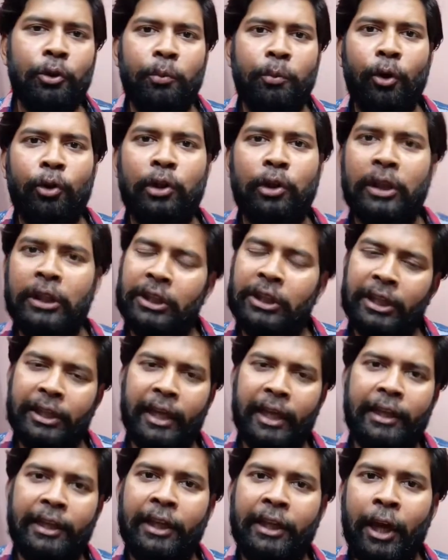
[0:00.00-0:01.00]
যদি মদ কিনি
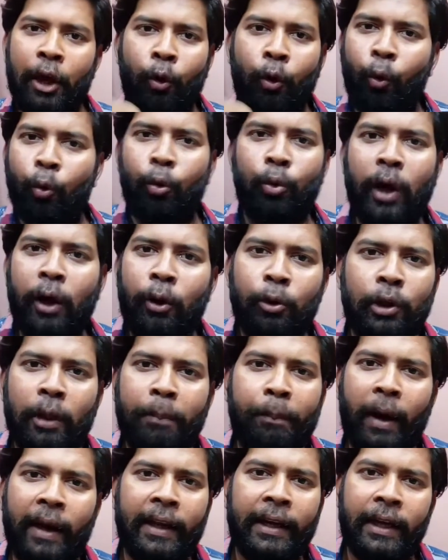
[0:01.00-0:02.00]
সেটা কি করোনা হতে
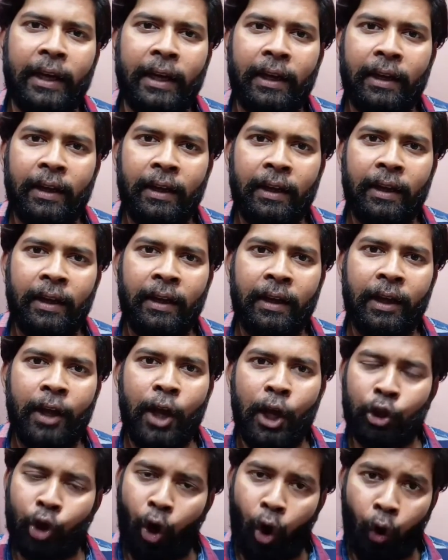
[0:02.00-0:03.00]
পারে না
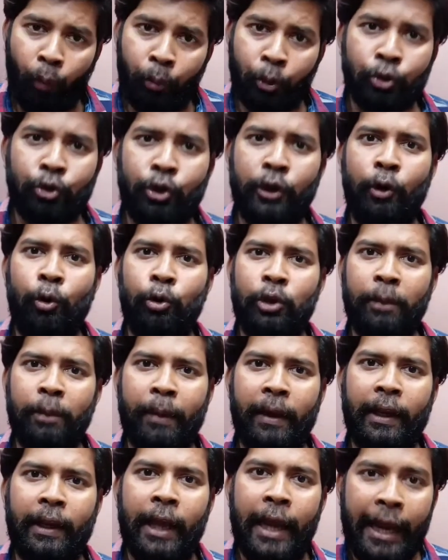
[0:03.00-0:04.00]
তো অবশ্যই হতে
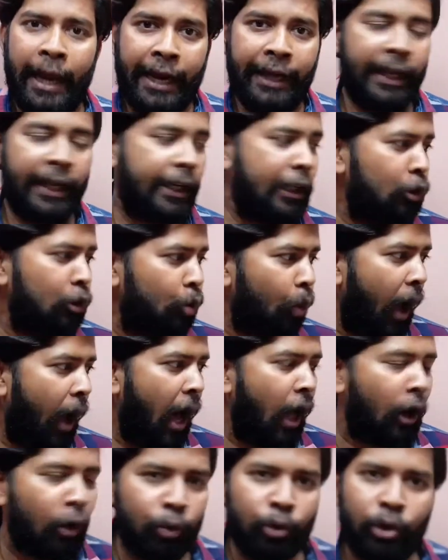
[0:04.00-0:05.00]
পারে এটা কিন্তু
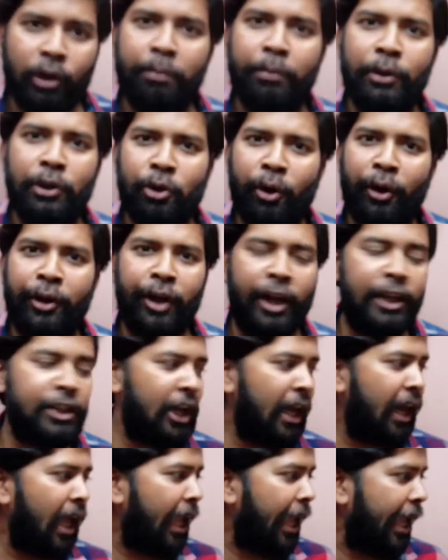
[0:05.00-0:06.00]
আনন্দের বিষয় নয়
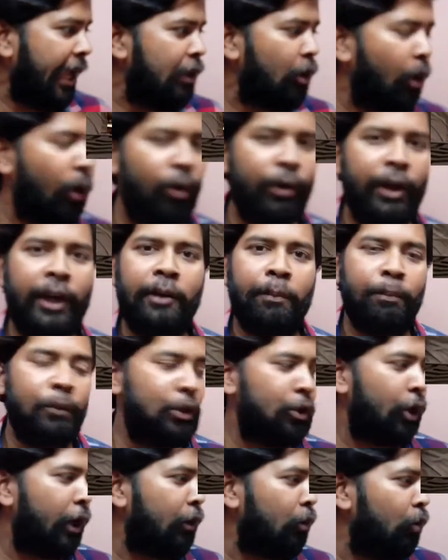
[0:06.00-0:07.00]
যারা এই ধরনের
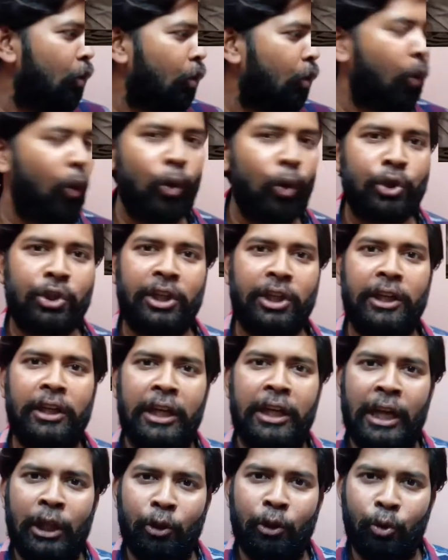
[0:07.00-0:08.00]
বিষয়গুলো করছেন
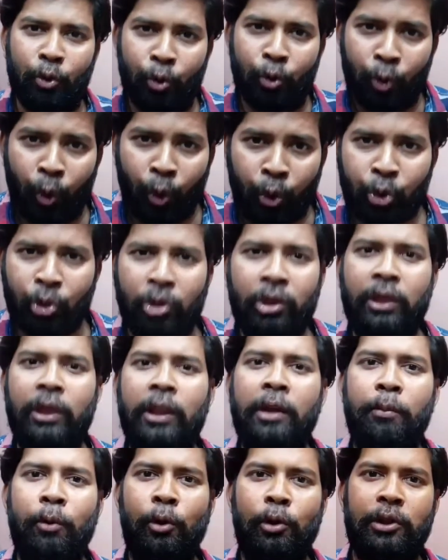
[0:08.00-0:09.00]

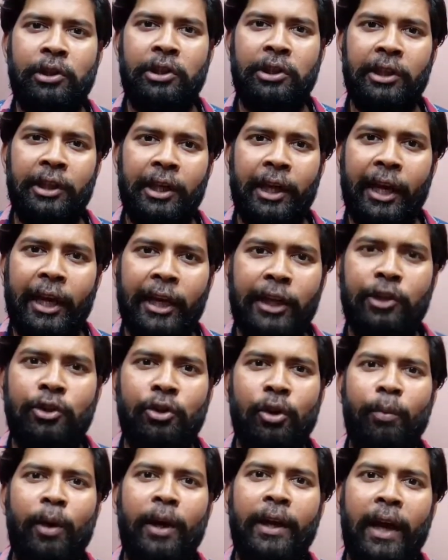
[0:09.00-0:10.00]
সত্যি বলছি এই
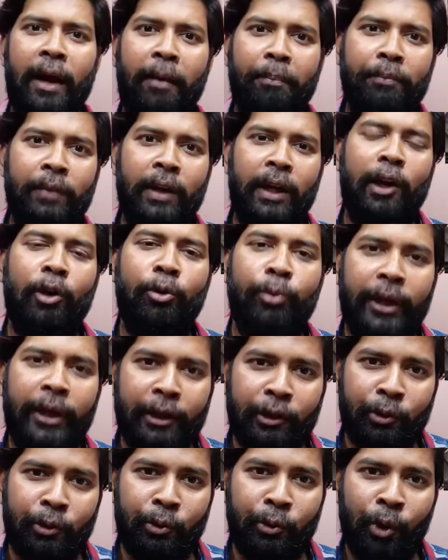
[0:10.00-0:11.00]
সময় আপনারাও
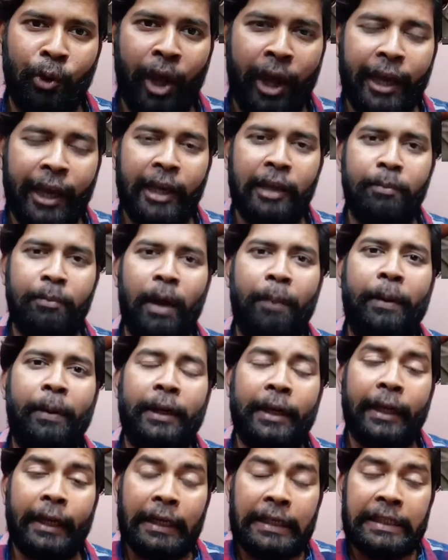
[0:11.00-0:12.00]
একটু এই
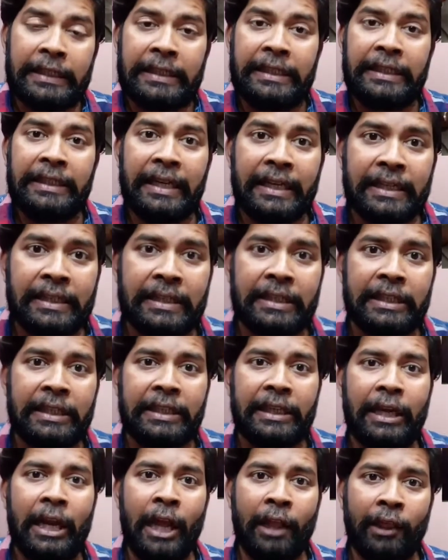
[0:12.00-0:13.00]
ব্যাপারটাকে সিরিয়াস
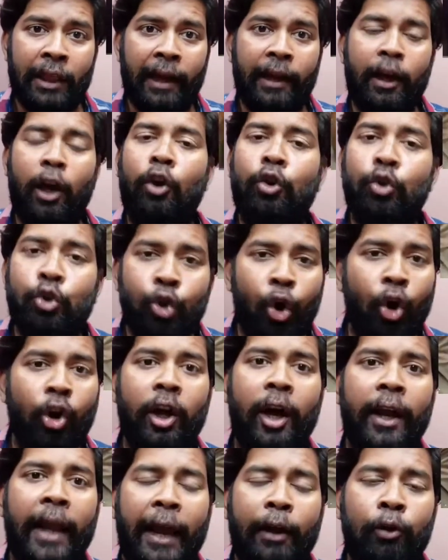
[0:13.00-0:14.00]
নিন তার কারণ
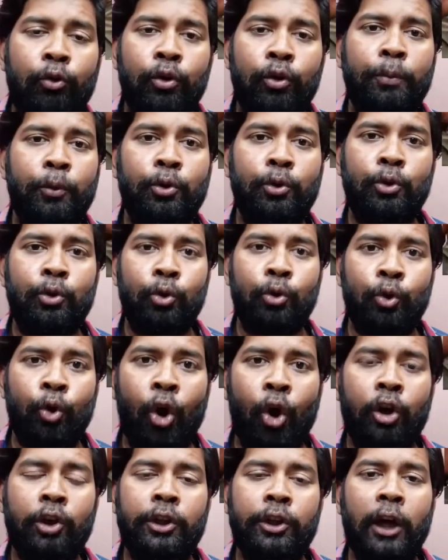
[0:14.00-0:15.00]
সরকার এখনো পর্যন্ত
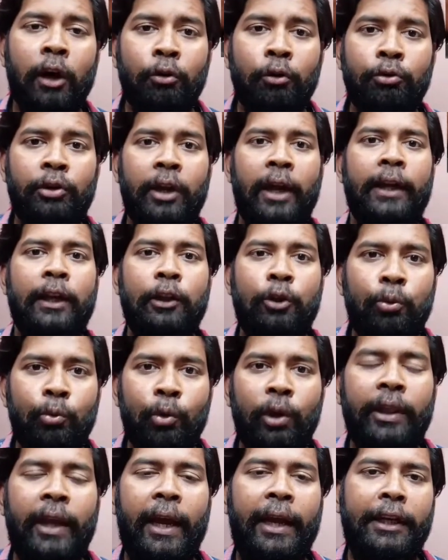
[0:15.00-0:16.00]
নকডাউনটাকে
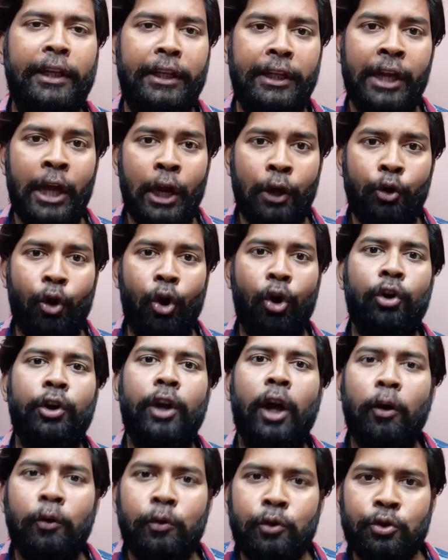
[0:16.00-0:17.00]
তুলে দেয়নি
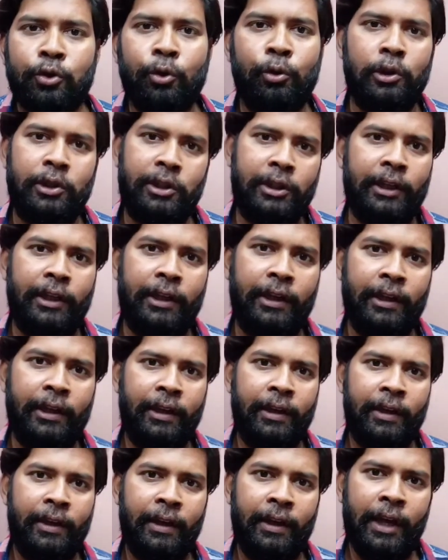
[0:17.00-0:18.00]
নকডাউন চলছে
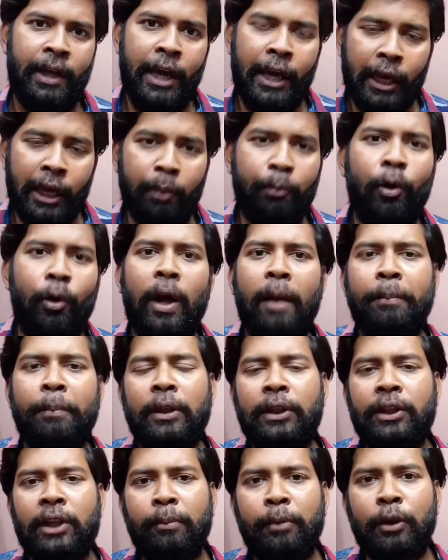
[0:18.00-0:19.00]
এরপর
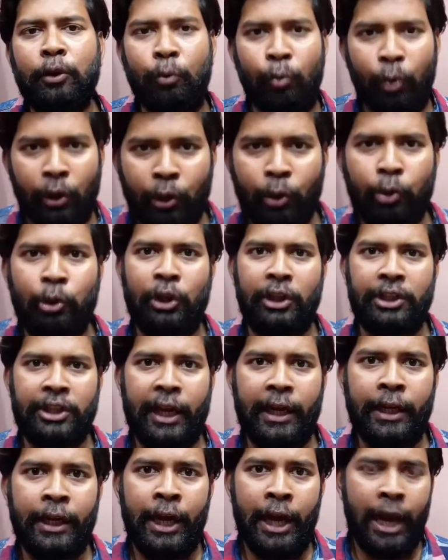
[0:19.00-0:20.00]
আপনাদের সামনে তুলে ধরতে
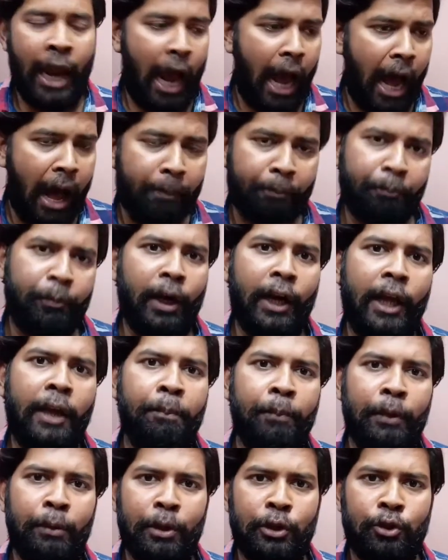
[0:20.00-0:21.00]
চাই আপনারাই
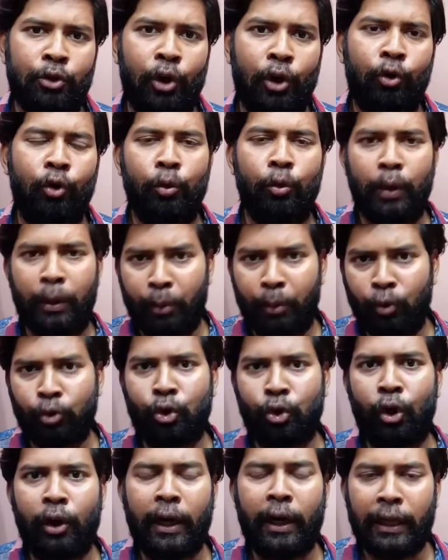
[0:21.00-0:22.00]
বিবেচনা করবেন এবং
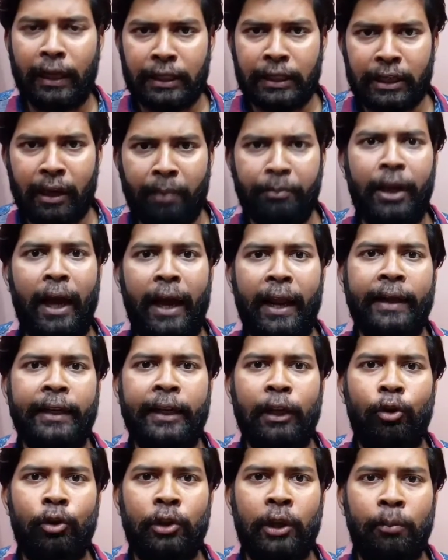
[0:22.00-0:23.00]
সরকারের কাছে আমি আর
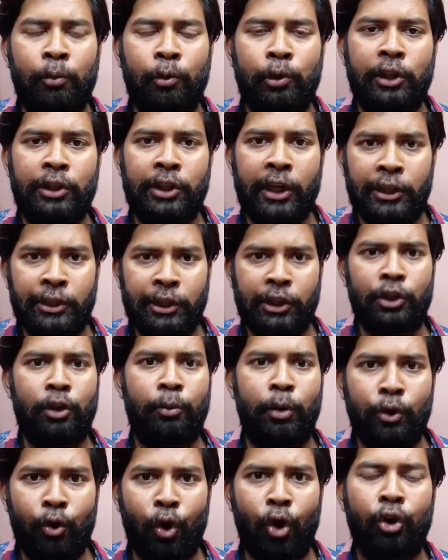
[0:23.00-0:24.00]
একটা কথা বলতে চাই যে
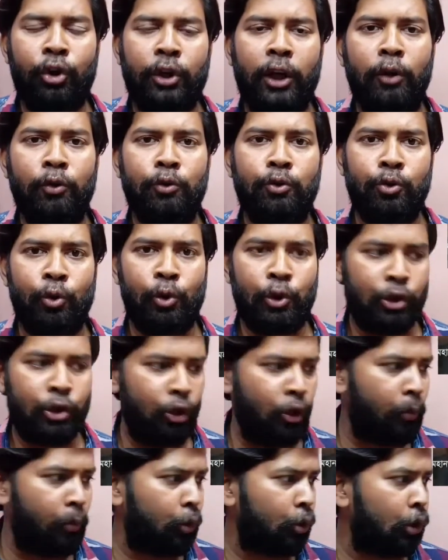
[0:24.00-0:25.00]
সময় নকডাউন
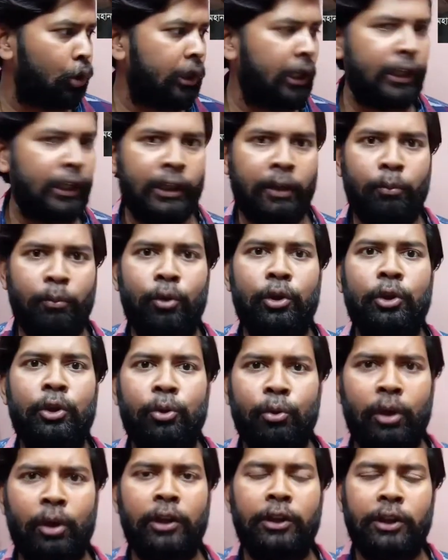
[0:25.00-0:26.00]
চলছিল প্রত্যেকটা মদের
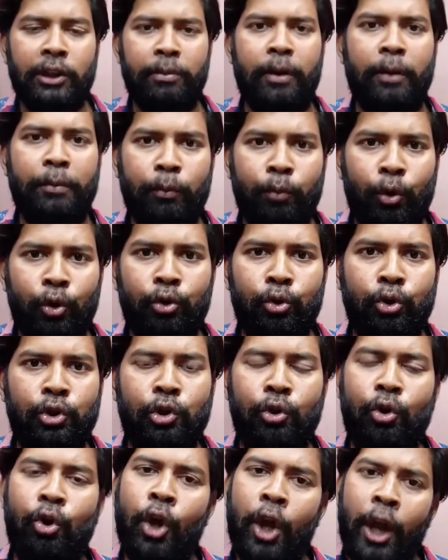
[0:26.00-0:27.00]
দোকান যেভাবে বন্ধ
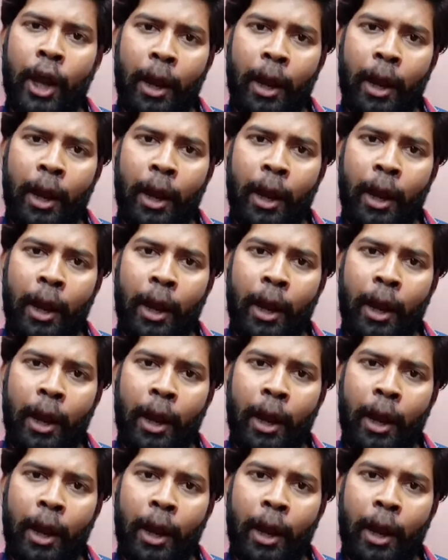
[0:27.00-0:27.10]
ছিল